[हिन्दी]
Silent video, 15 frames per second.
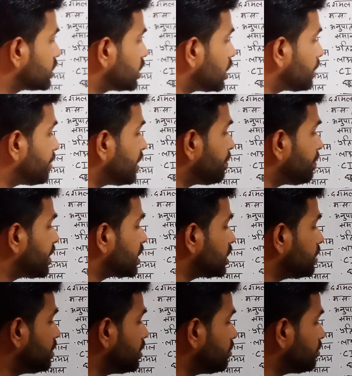दर्पण
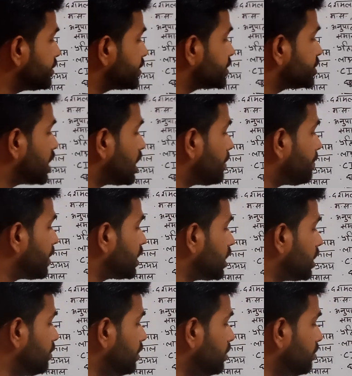प्रतिबिंब जल
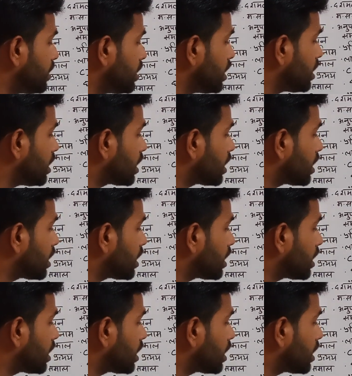प्रतिबिंब